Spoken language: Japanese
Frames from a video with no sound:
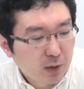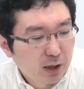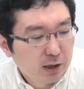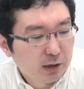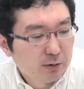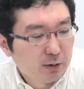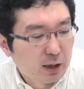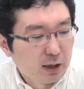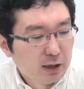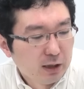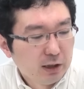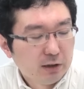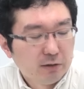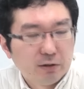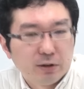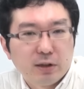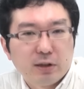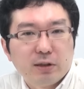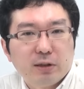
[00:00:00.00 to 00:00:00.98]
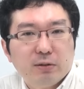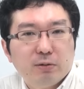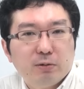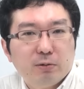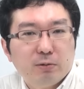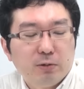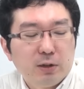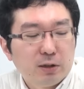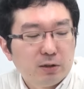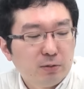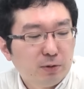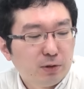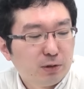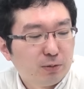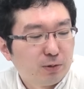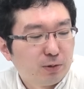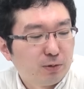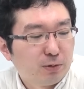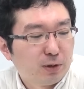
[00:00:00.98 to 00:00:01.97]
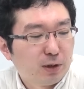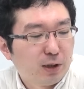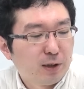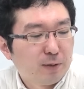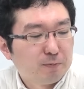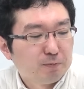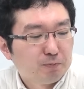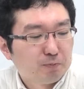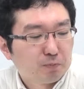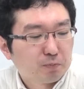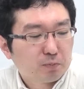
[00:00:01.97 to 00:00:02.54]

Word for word: あるいは私さんのはそもそもこんな